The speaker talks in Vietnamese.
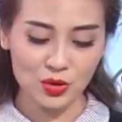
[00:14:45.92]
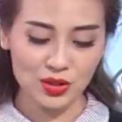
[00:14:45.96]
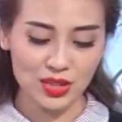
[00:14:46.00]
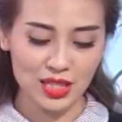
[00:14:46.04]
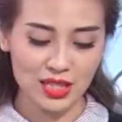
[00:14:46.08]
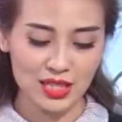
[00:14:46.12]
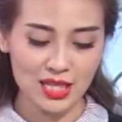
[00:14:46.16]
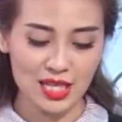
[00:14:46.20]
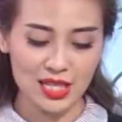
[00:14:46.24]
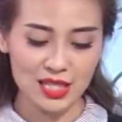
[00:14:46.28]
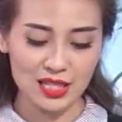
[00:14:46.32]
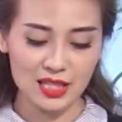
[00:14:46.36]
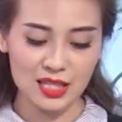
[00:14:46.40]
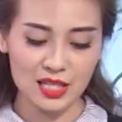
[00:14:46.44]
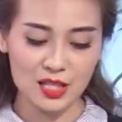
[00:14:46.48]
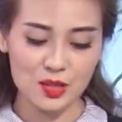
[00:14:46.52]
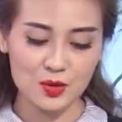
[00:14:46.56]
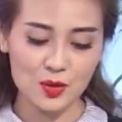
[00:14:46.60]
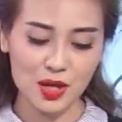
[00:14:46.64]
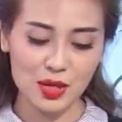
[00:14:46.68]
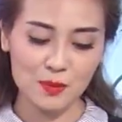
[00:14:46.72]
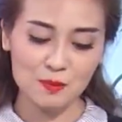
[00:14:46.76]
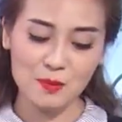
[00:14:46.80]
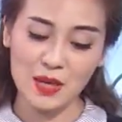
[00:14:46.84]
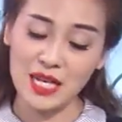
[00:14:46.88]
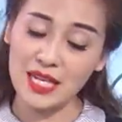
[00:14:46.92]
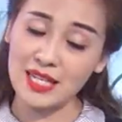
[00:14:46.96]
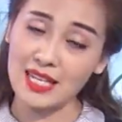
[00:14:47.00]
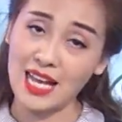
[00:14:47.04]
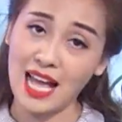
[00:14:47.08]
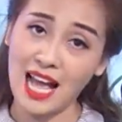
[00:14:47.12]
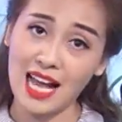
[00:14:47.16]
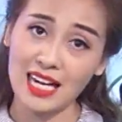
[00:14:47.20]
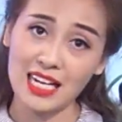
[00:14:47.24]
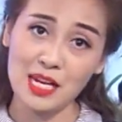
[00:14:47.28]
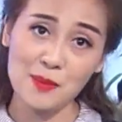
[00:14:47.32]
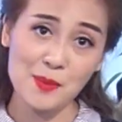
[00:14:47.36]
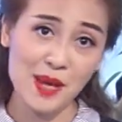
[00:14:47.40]
tình hình kinh doanh 7
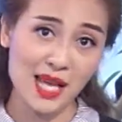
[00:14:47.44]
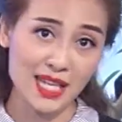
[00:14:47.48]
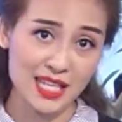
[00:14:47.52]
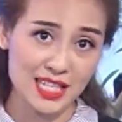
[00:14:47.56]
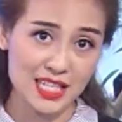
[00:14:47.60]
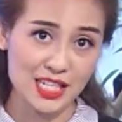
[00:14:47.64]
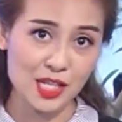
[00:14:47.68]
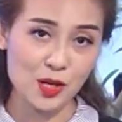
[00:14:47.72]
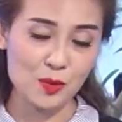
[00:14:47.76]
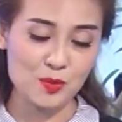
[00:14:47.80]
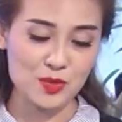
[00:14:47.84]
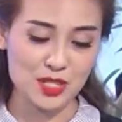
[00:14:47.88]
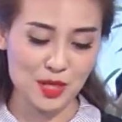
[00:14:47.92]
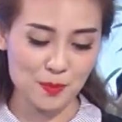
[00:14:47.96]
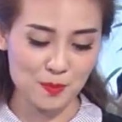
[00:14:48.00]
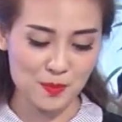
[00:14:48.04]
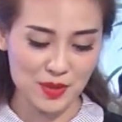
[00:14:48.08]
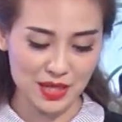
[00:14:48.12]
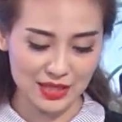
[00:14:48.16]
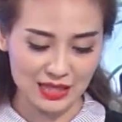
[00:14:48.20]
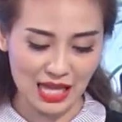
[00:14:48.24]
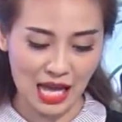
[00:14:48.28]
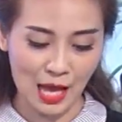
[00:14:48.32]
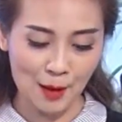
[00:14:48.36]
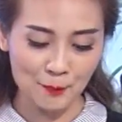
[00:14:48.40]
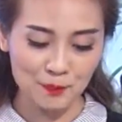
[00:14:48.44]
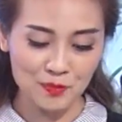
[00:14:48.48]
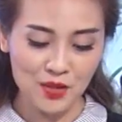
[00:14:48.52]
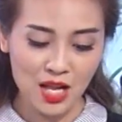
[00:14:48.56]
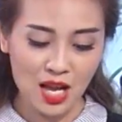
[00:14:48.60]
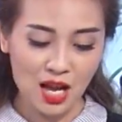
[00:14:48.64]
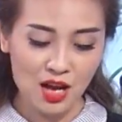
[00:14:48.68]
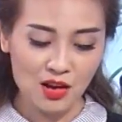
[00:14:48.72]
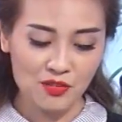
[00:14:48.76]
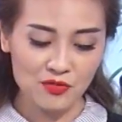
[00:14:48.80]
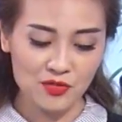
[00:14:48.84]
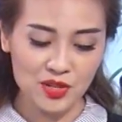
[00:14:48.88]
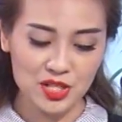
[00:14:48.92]
tháng năm 2018
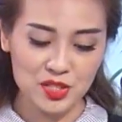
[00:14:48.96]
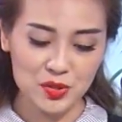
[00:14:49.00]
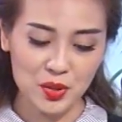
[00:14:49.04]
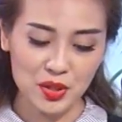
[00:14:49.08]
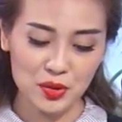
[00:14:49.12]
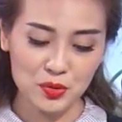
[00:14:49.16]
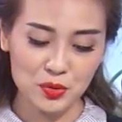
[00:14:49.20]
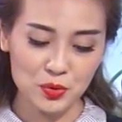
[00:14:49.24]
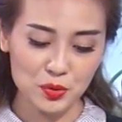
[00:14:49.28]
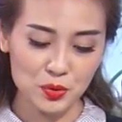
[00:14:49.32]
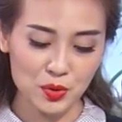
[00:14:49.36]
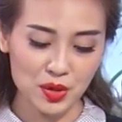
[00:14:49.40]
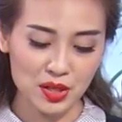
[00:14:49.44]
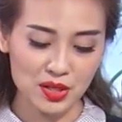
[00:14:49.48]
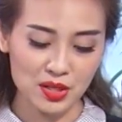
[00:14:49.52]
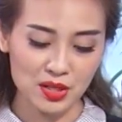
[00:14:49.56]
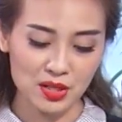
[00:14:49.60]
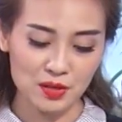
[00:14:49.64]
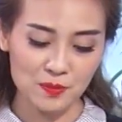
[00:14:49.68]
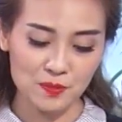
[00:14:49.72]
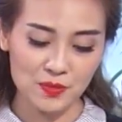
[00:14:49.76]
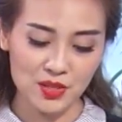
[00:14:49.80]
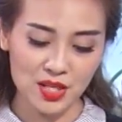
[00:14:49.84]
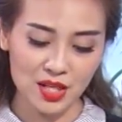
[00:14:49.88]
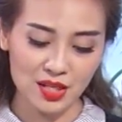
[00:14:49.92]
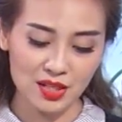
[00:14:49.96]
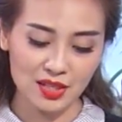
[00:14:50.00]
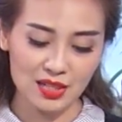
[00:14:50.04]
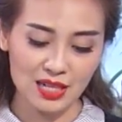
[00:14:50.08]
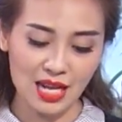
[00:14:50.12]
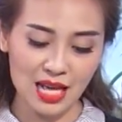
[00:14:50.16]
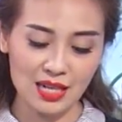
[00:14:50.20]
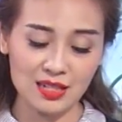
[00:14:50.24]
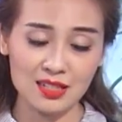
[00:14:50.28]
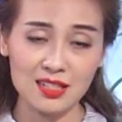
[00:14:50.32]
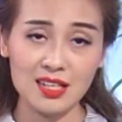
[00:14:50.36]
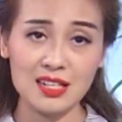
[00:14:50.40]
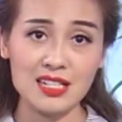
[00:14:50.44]
với doanh thu thuần hợp nhất
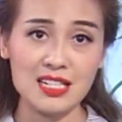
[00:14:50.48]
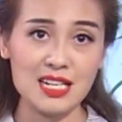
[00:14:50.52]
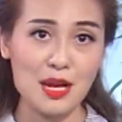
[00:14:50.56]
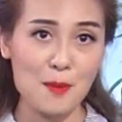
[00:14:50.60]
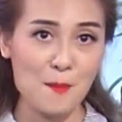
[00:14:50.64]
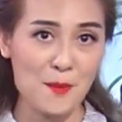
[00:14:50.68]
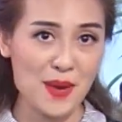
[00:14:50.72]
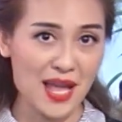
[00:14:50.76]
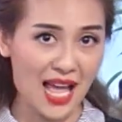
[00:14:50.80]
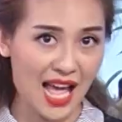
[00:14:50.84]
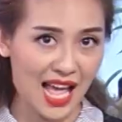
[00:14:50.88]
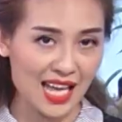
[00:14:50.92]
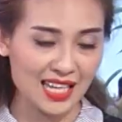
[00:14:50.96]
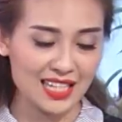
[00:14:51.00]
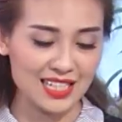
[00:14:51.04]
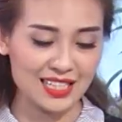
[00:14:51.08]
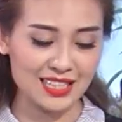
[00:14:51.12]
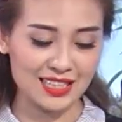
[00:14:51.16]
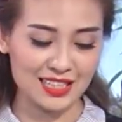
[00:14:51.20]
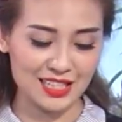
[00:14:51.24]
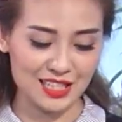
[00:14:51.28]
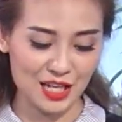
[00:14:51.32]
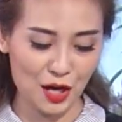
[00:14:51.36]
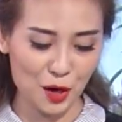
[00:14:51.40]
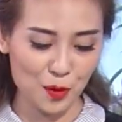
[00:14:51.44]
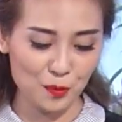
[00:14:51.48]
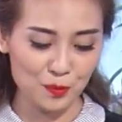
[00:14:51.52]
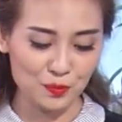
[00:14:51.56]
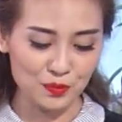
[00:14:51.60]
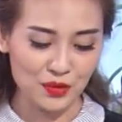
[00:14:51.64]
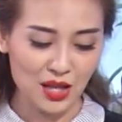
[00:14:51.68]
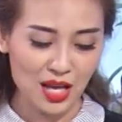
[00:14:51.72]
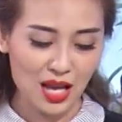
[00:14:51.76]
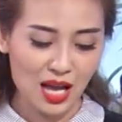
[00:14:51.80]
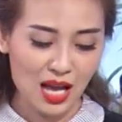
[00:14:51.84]
đạt gần 52.000 tỷ đồng,